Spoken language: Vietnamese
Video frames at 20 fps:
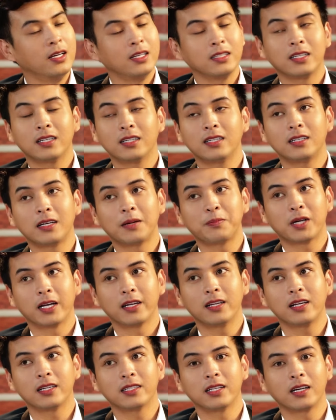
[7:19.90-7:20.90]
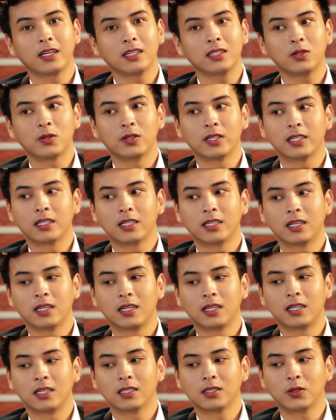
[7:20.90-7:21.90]
chứ em nghĩ là những cái chuyện
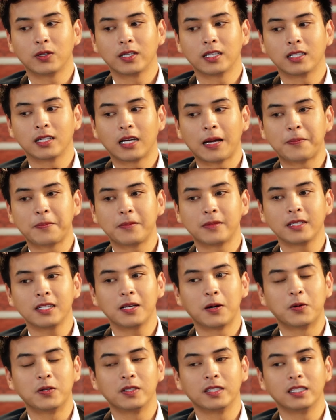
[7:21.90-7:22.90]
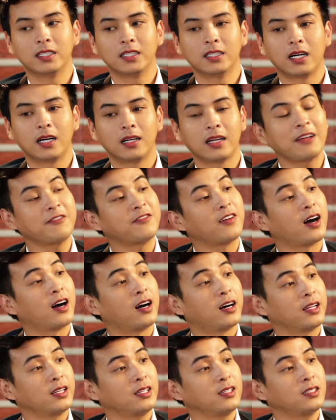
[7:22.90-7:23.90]
ờ, chuyện em ví dụ như ờ, lấy
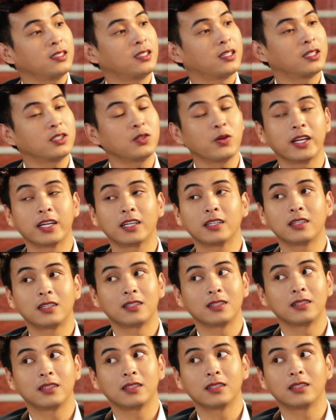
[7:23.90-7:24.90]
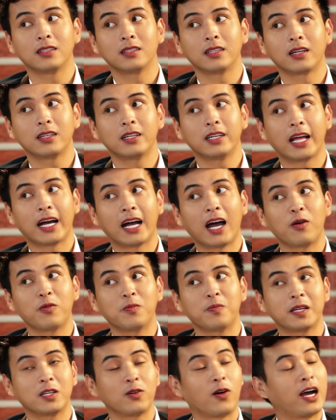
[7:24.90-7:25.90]
vợ đi thì cái chuyện những người đàn
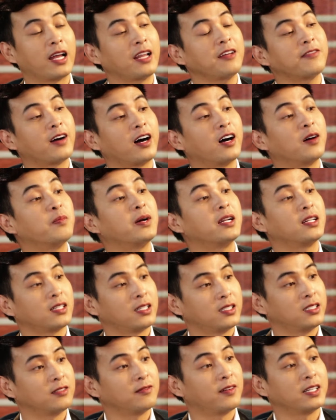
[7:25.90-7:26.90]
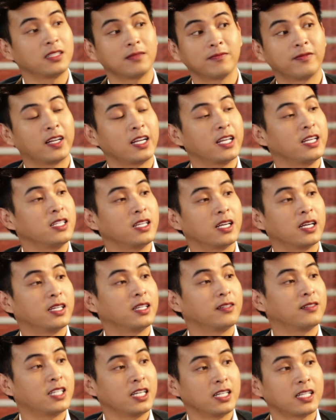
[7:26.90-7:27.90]
ông bên ngoài lấy vợ cũng bình thường và và ly
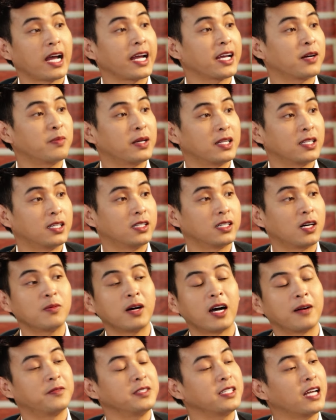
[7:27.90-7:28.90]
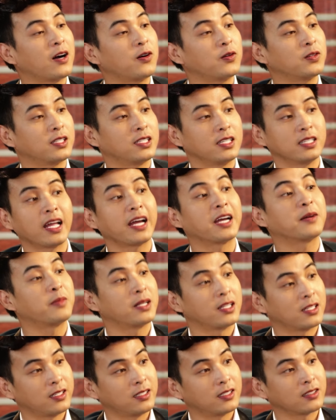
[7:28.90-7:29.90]
dị chia tay cũng bình thường không hợp với nhau thì chia tay cũng
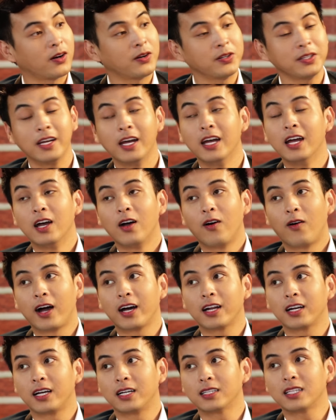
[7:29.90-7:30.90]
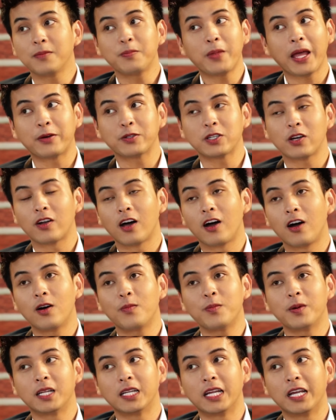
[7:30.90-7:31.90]
bình thường thôi hoặc là tiếp theo sau đó
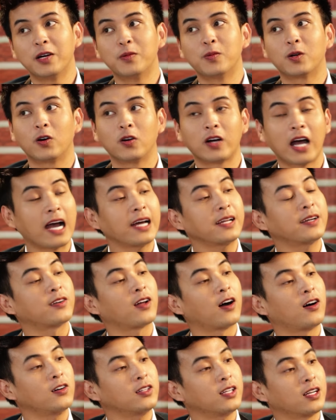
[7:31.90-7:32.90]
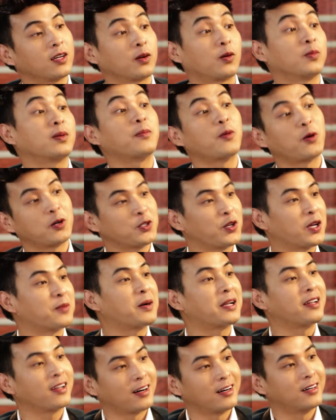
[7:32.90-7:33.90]
mình yêu một cô gái nào đó thì cũng là một cái chuyện
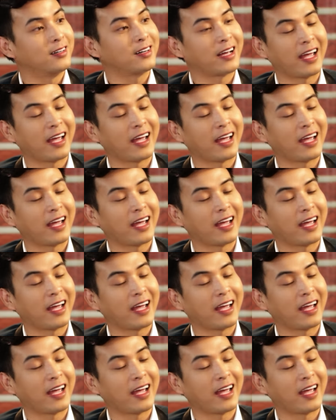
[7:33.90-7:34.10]
bình thường